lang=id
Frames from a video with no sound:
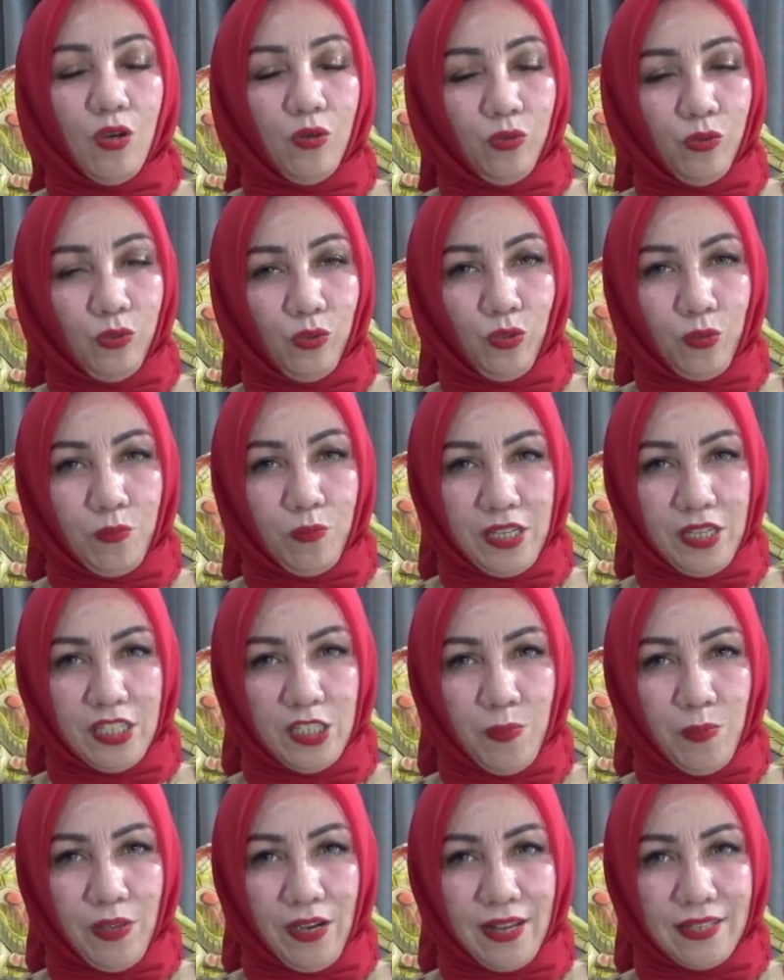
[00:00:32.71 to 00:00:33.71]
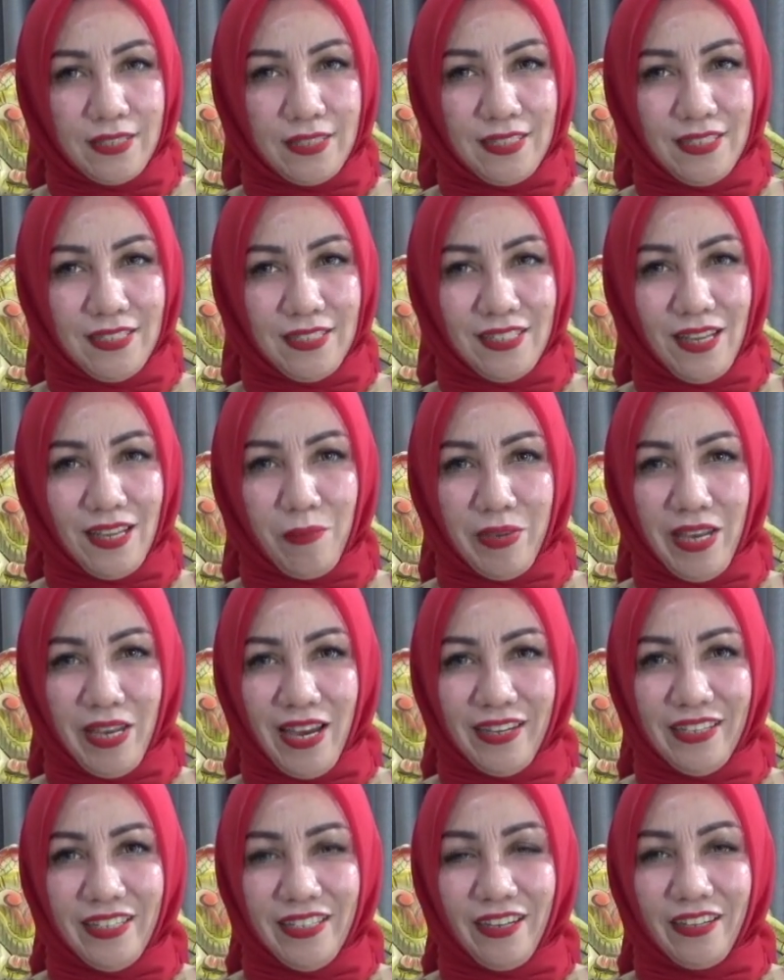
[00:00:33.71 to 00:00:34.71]
Untuk menginspirasi, kami
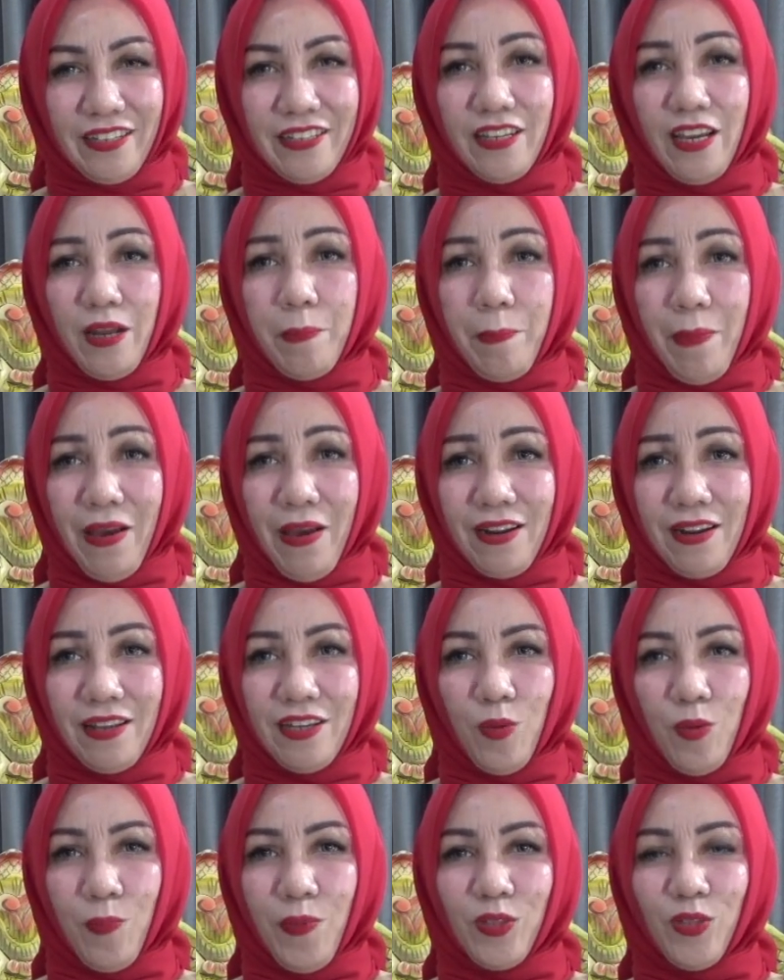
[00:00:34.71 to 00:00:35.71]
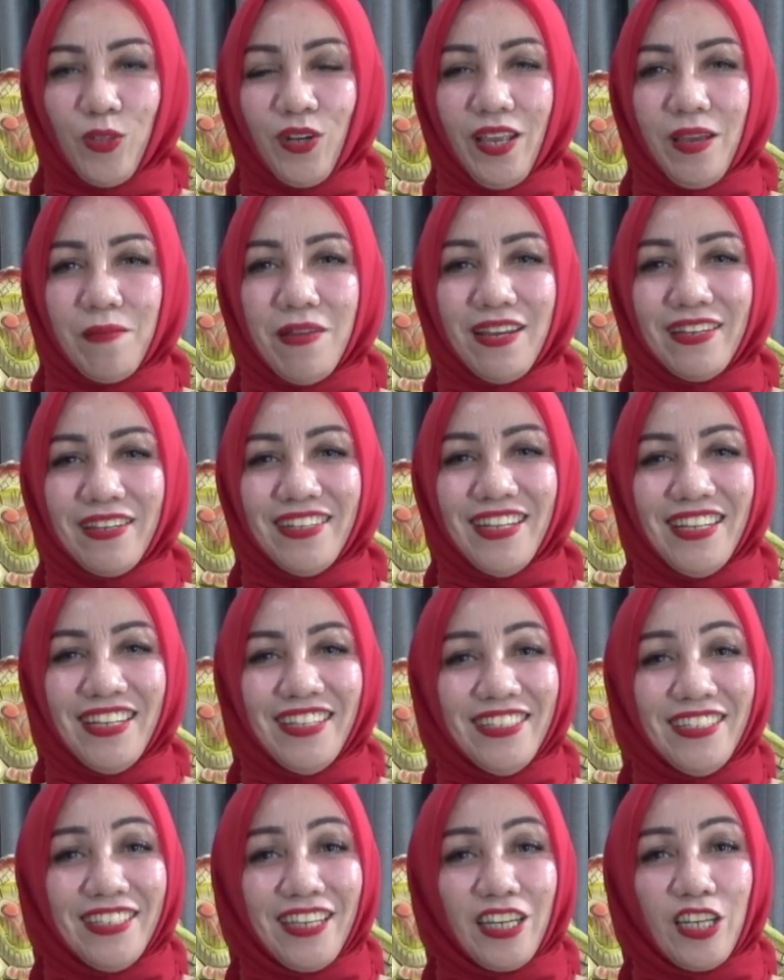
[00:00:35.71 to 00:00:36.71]
hadir dengan para inovator hebat
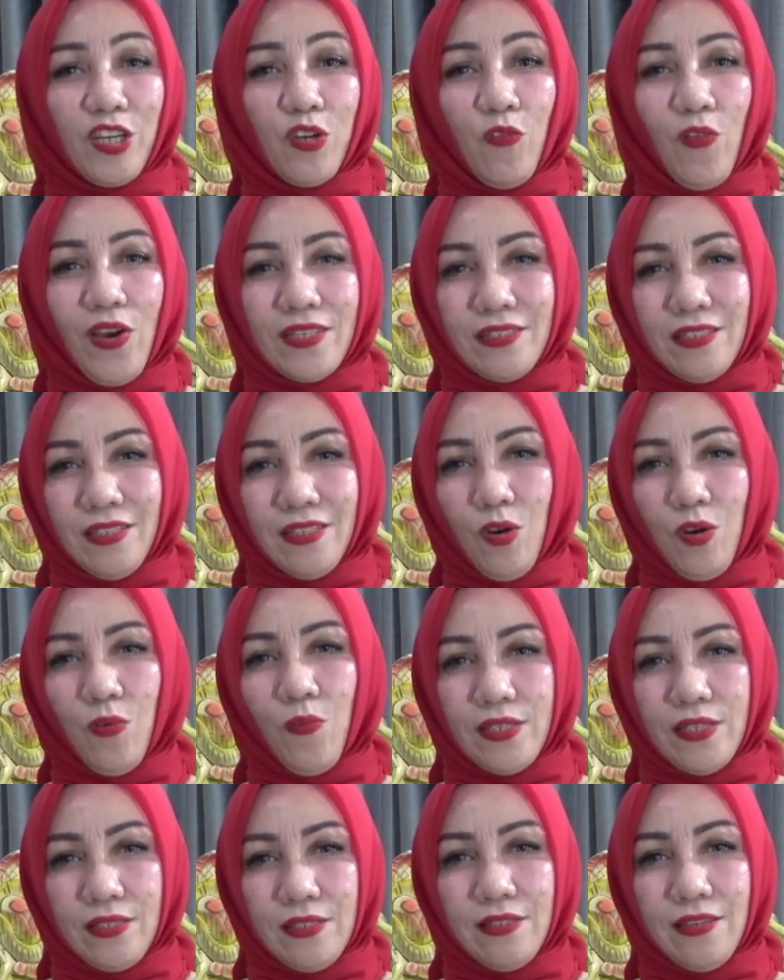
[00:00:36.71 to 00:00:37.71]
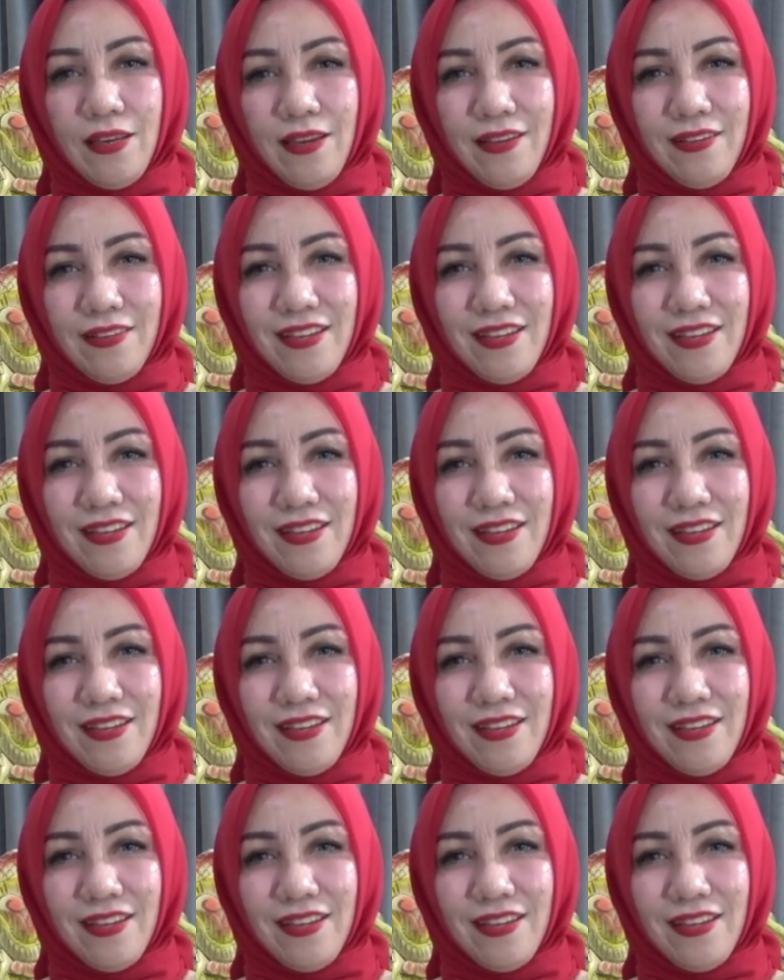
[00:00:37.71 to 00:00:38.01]
dengan inovasi-inovasinya